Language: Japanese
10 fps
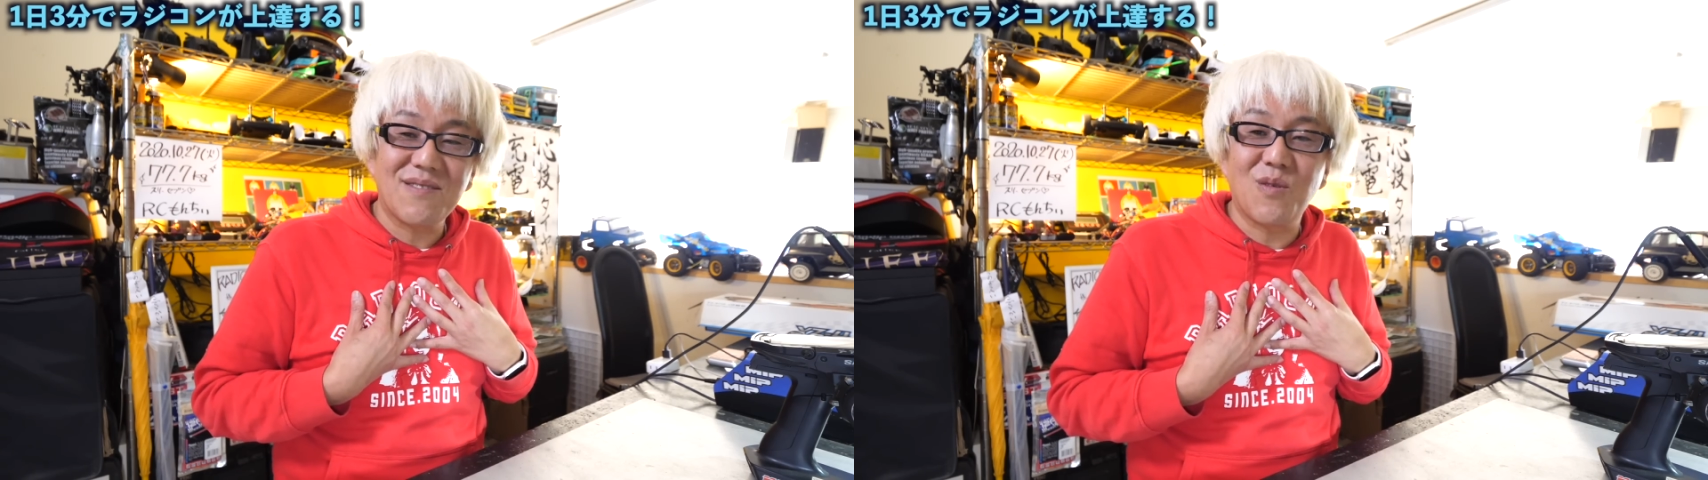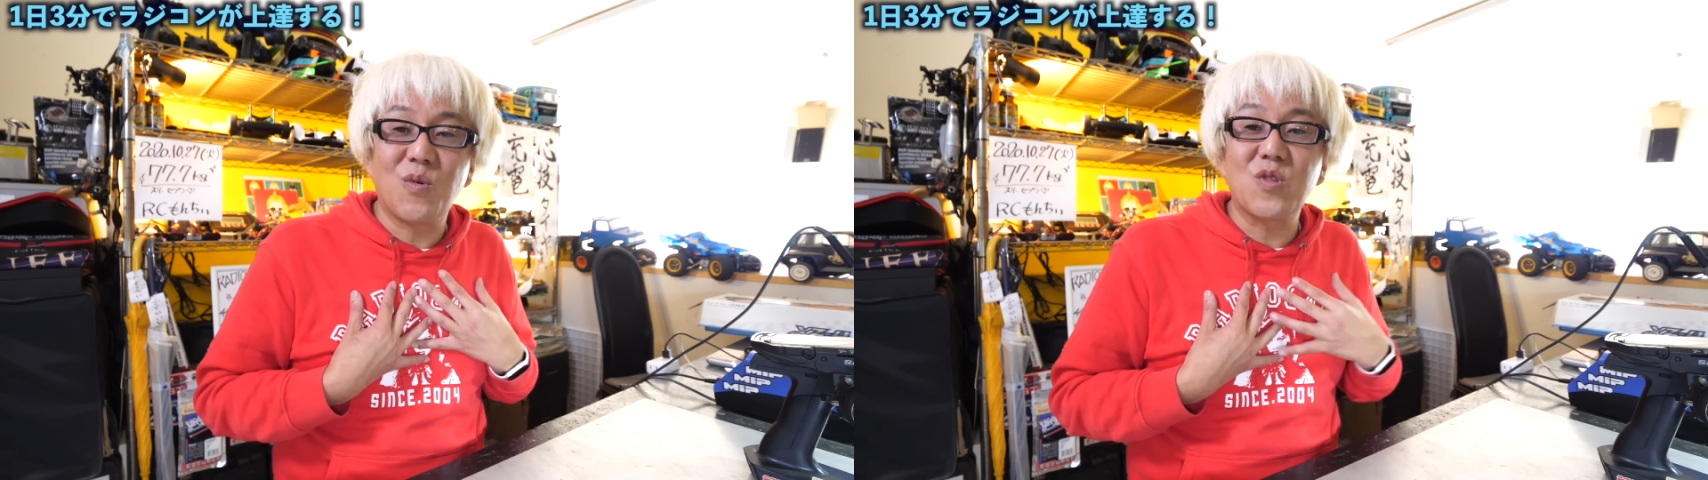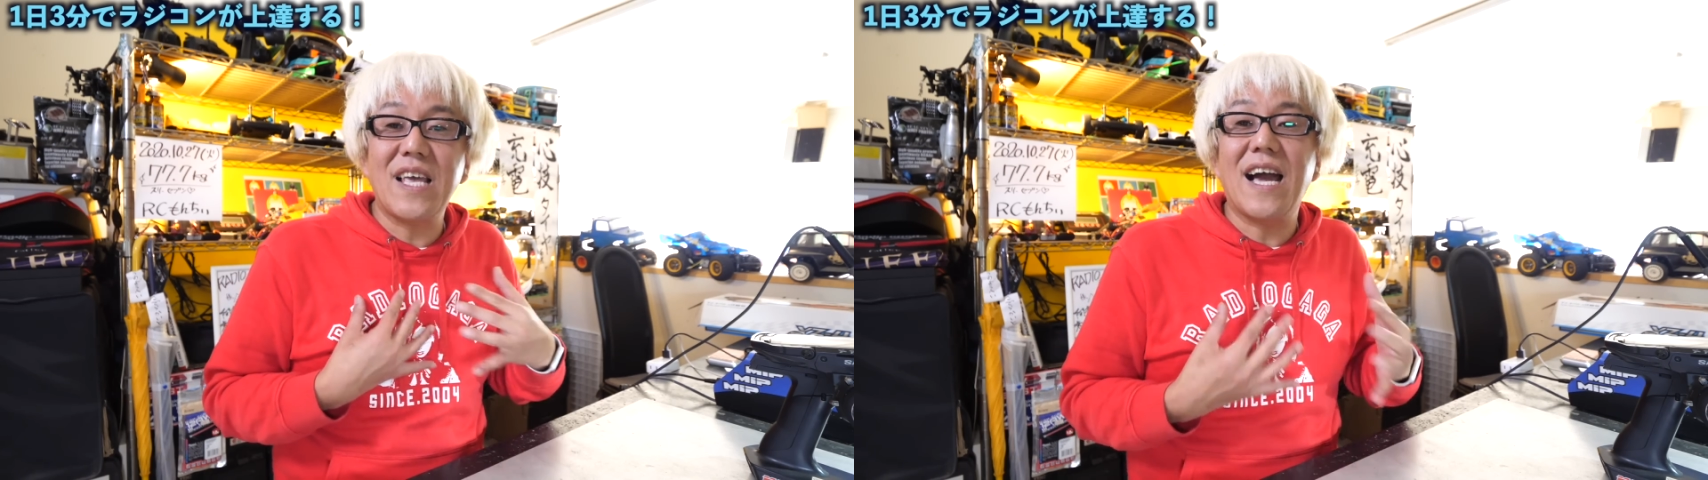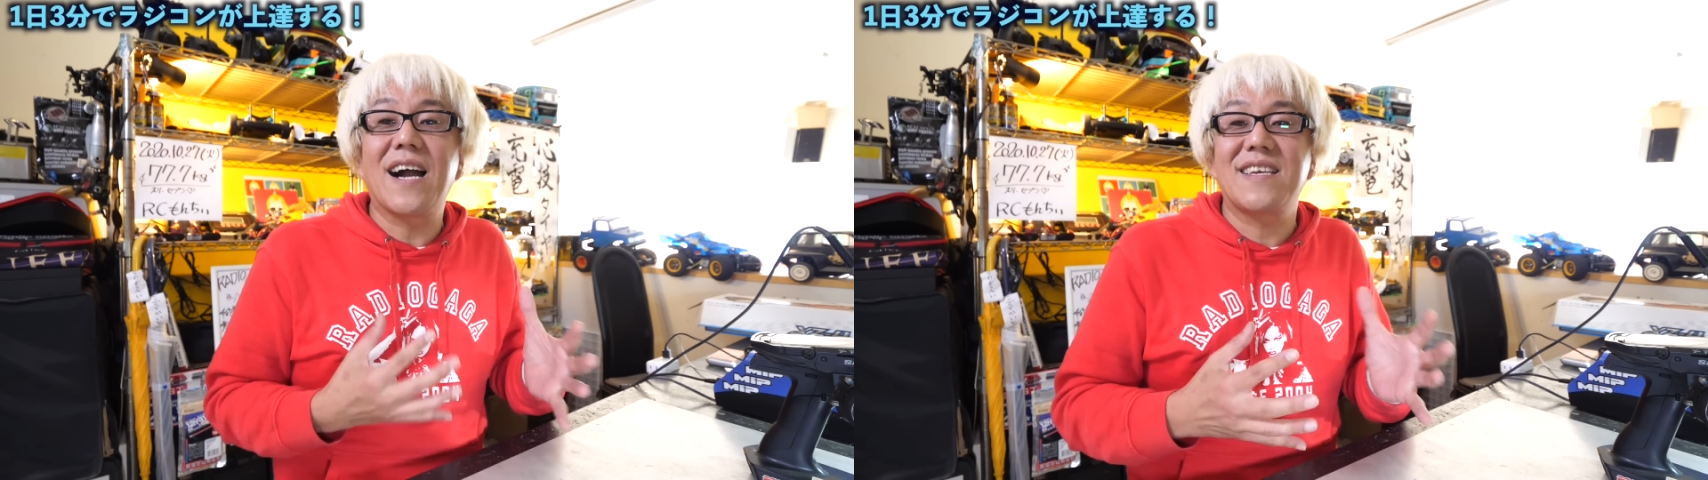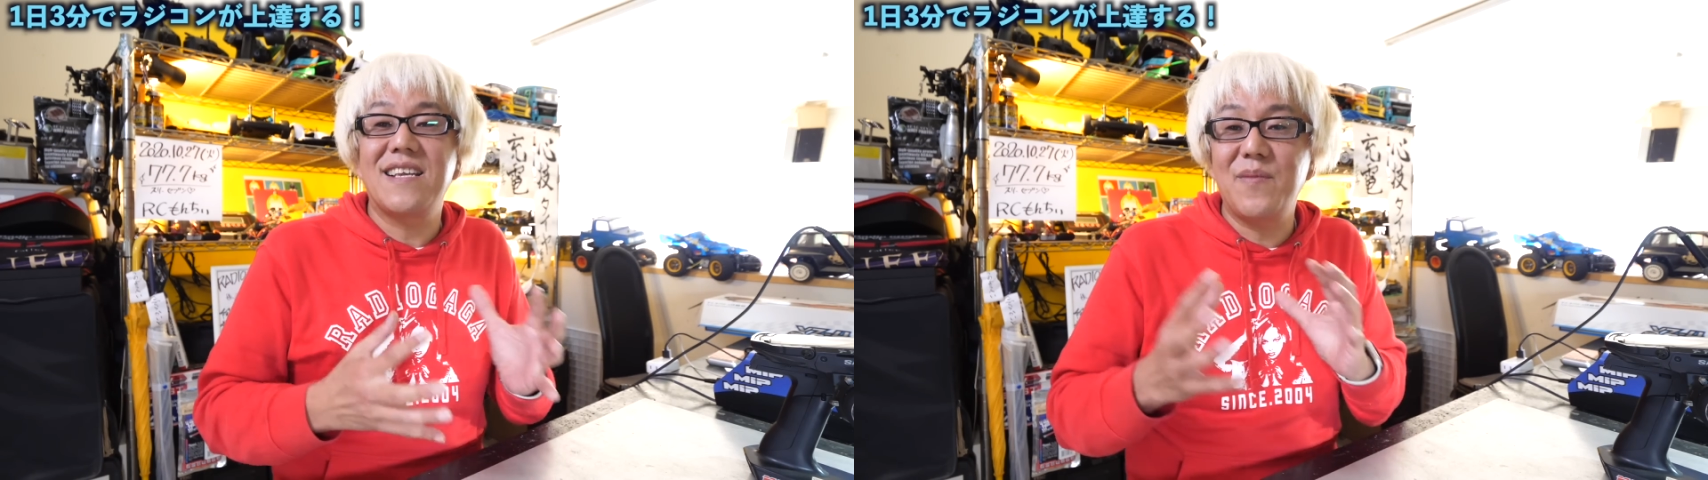と思って
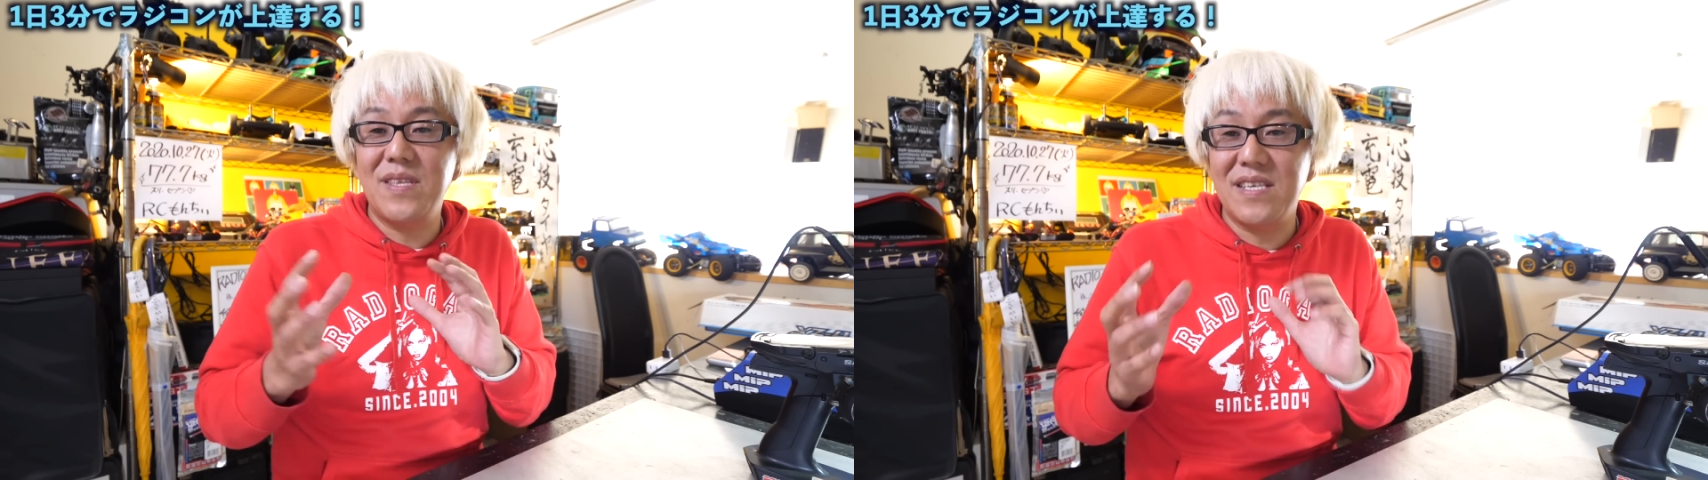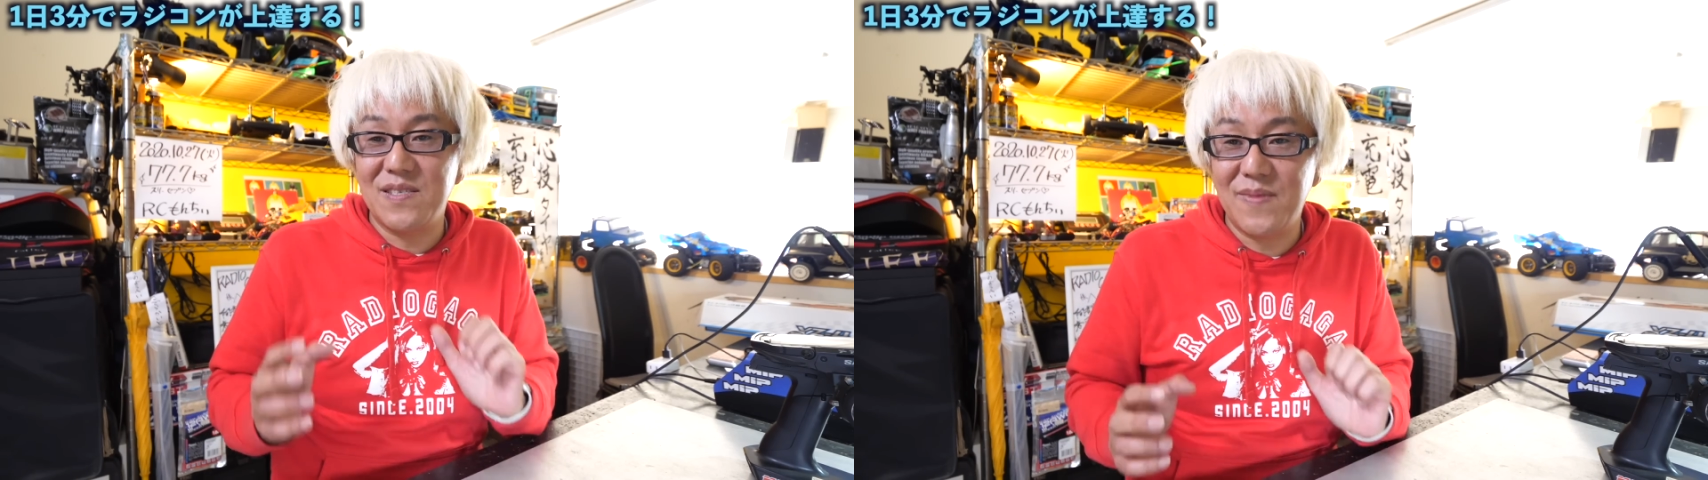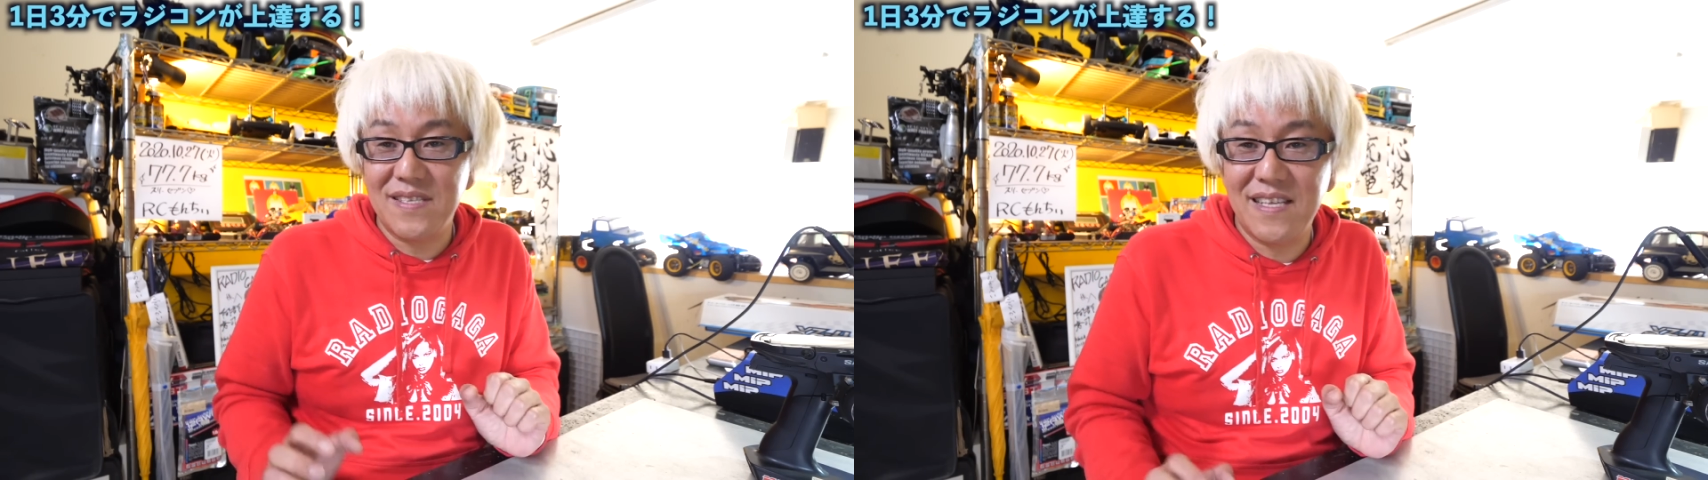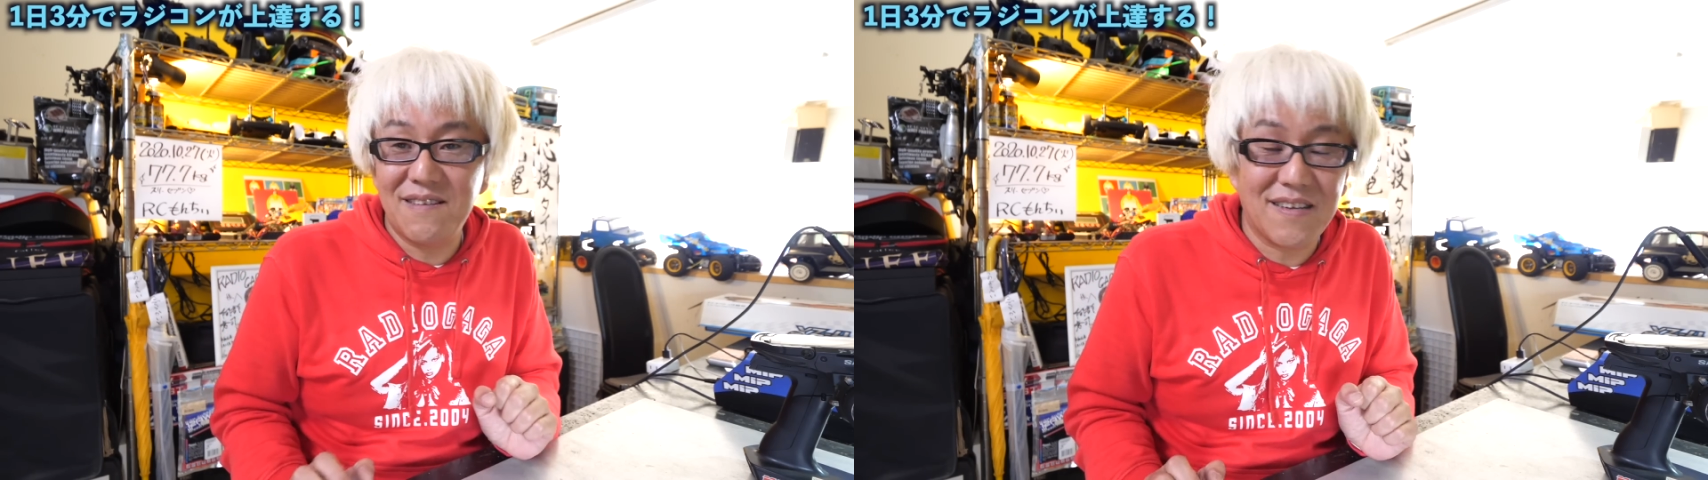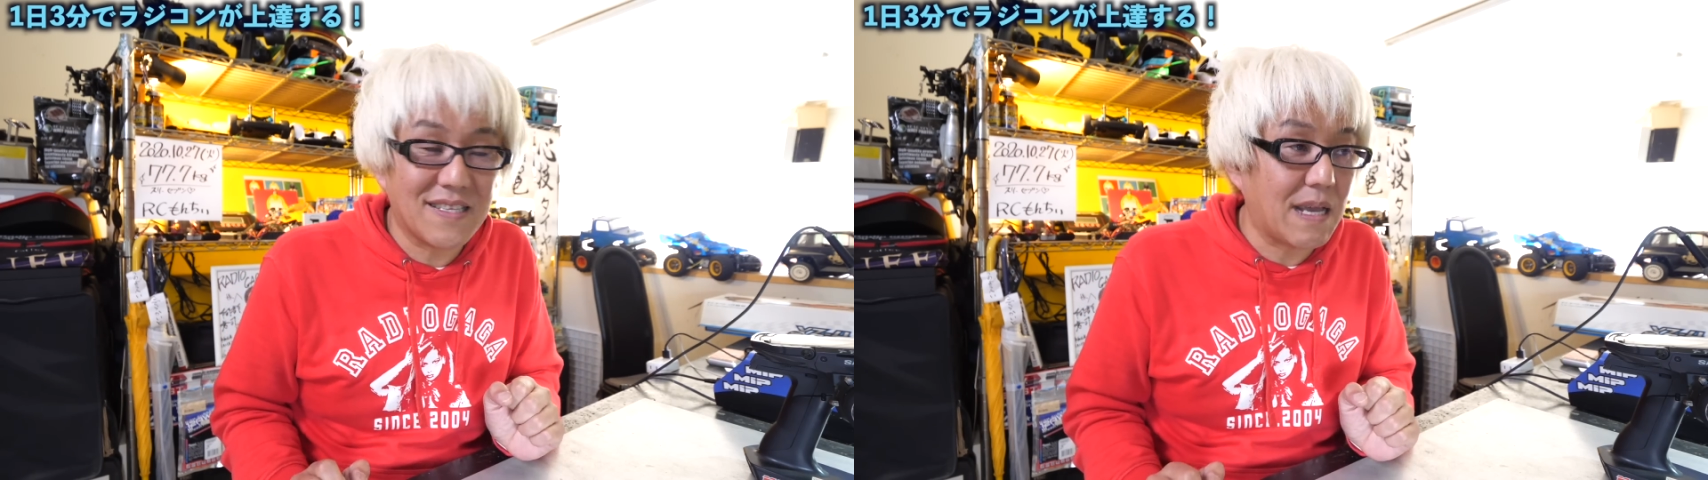諦めてしまってい
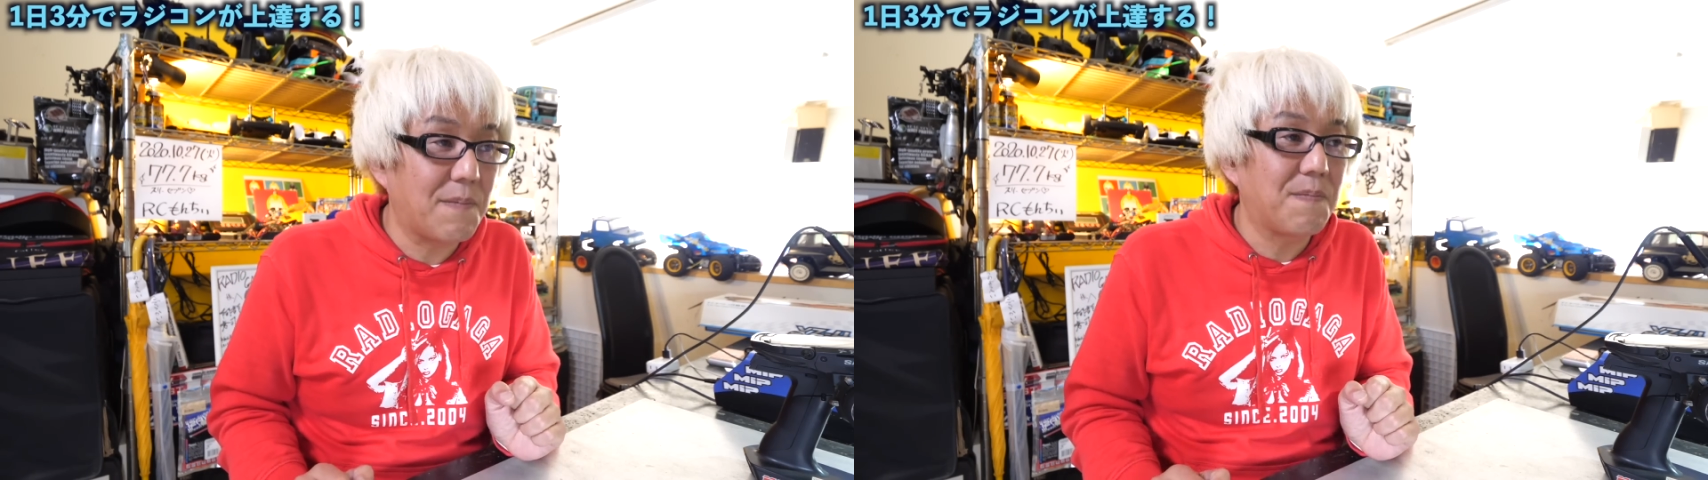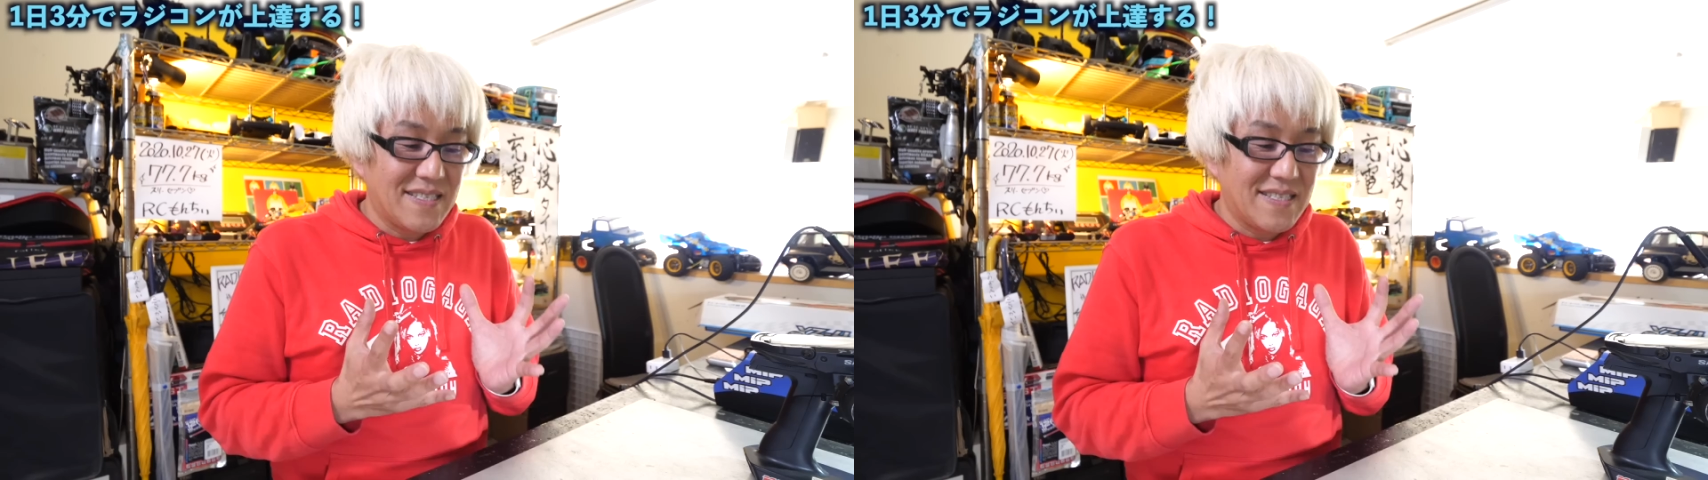る方、